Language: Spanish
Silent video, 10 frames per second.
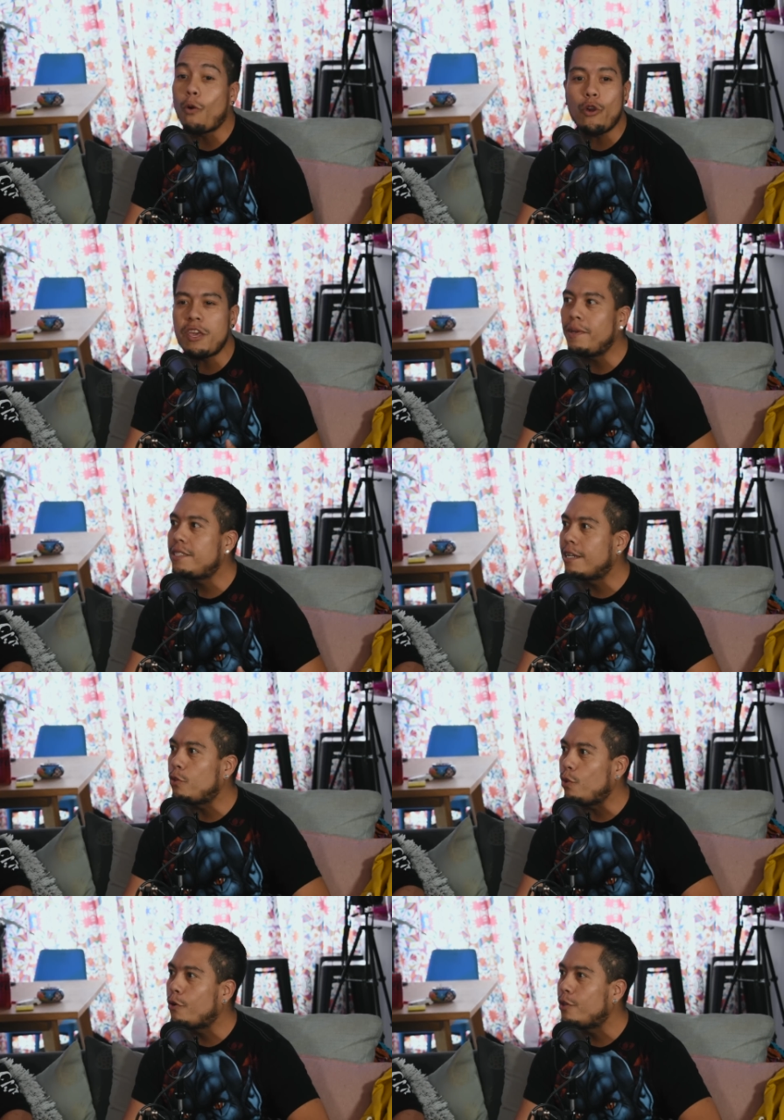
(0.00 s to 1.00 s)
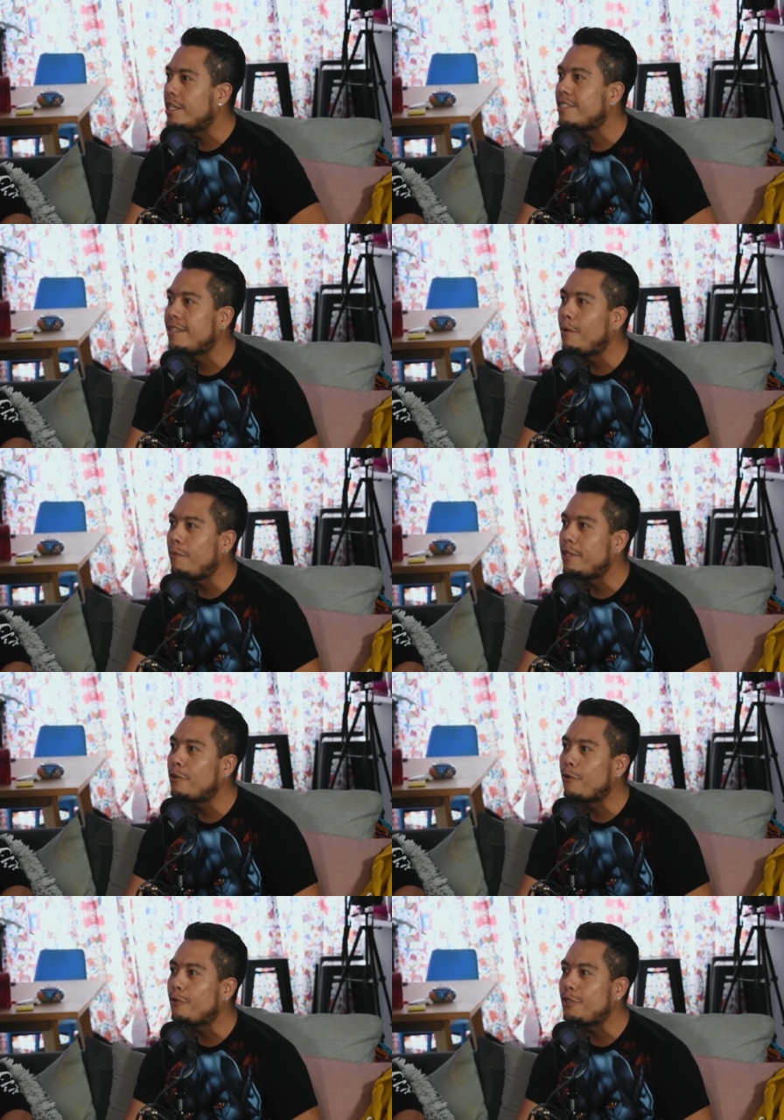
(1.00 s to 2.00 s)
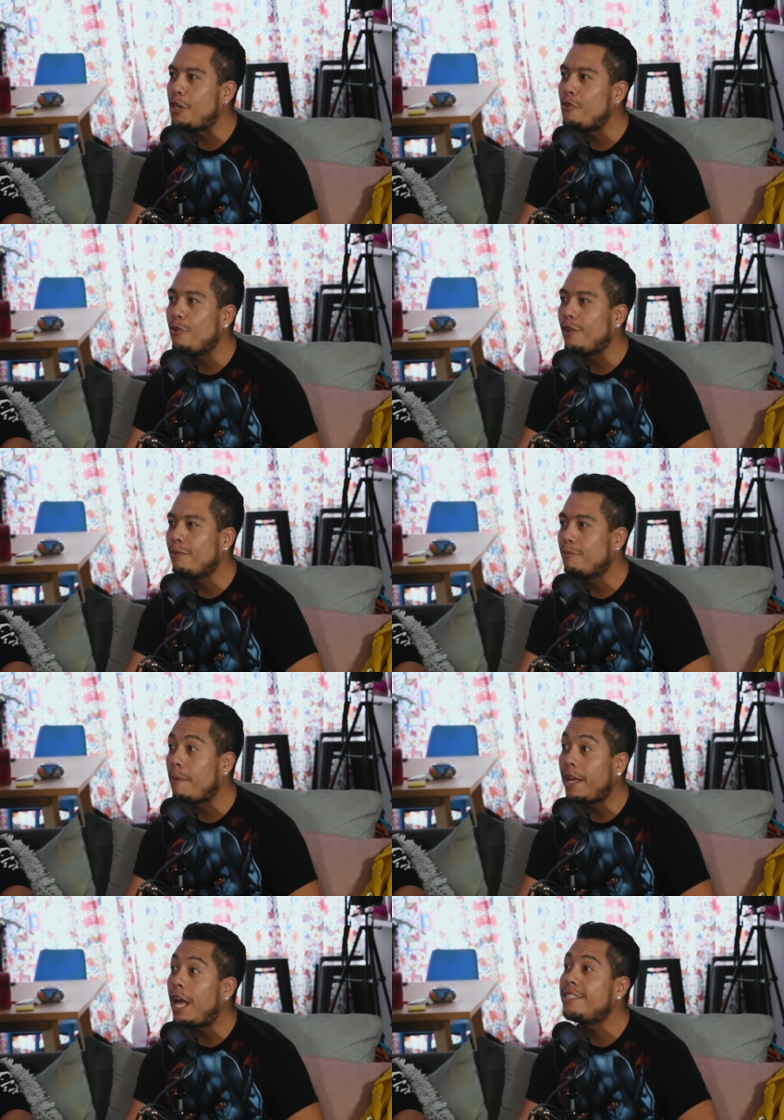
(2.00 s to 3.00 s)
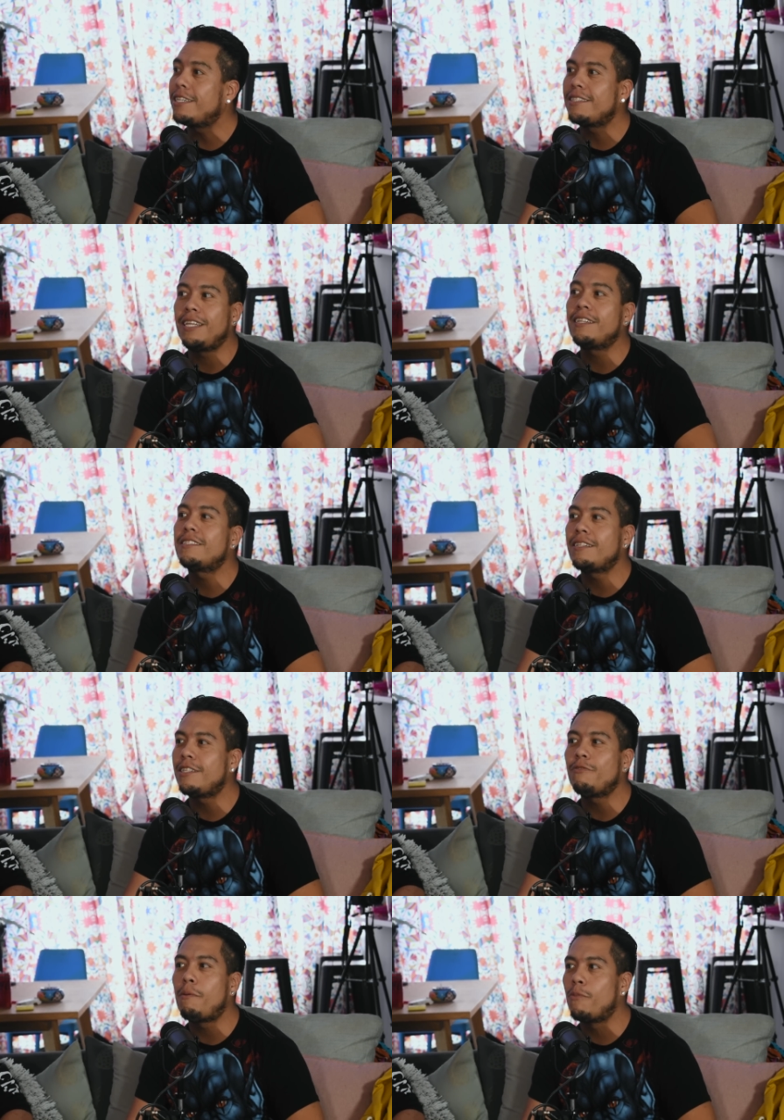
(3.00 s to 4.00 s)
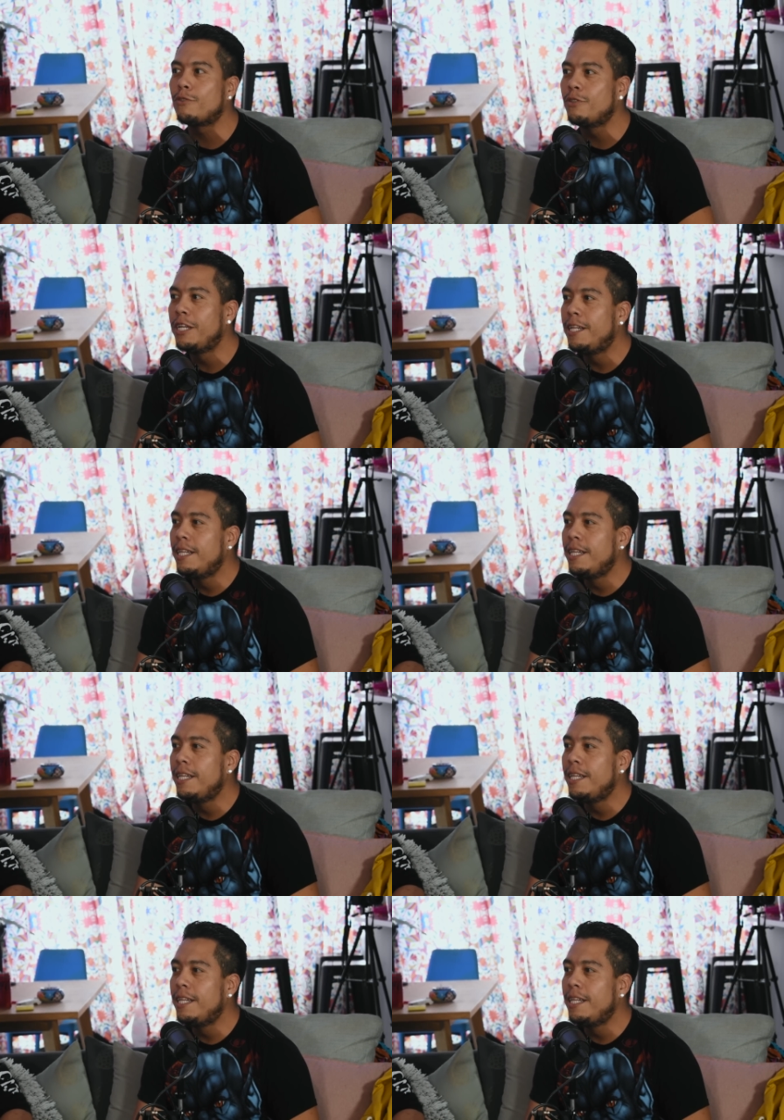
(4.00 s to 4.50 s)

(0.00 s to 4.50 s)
oye, ya viste que tu hijo ya se está volviendo conocido y ya, está siendo famoso.